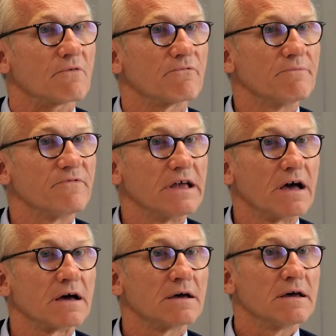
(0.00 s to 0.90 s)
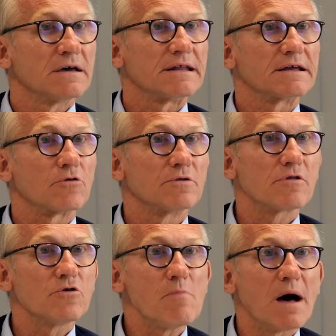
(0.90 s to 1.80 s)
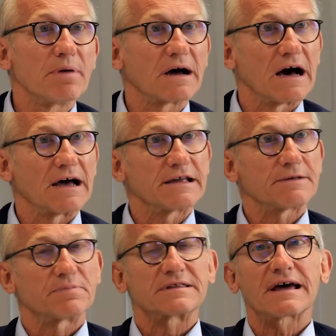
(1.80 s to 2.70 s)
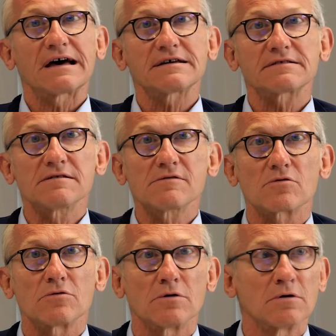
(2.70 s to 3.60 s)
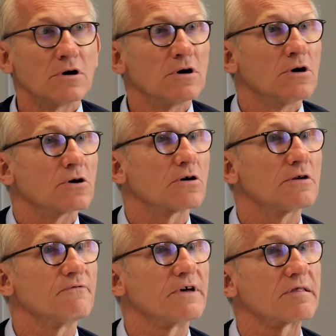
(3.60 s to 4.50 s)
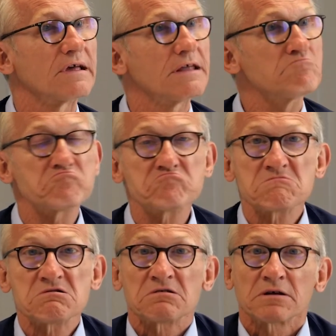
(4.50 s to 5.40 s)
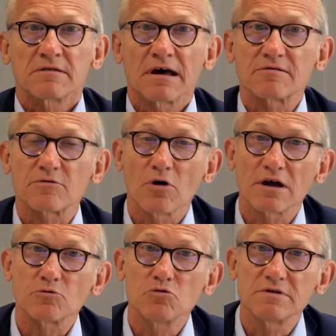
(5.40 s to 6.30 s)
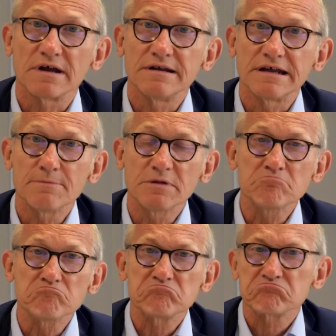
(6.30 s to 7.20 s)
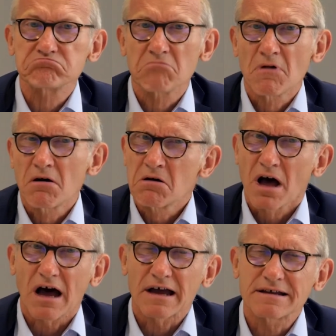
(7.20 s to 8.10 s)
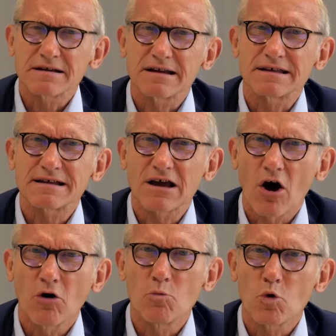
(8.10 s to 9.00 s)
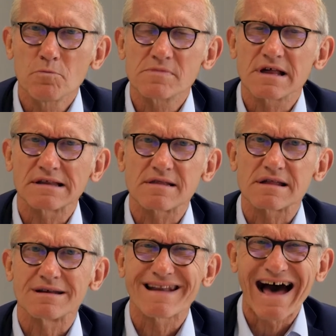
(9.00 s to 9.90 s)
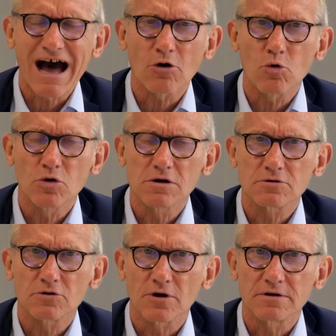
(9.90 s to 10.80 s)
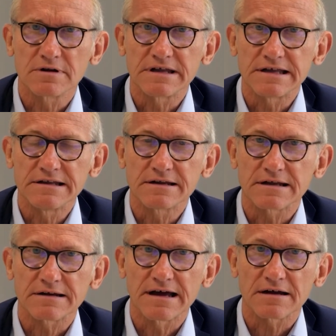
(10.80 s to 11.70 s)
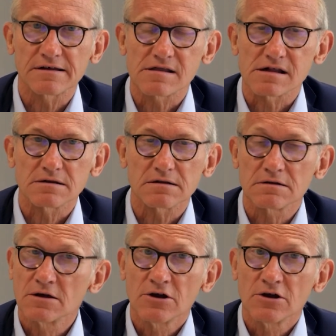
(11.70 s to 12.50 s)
Wenn wir den Consumer-Bereich betrachten, so können wir sehen, dass dort Unternehmen eigentlich kaum Umsätze nachholen können, die ihnen entgangen sind.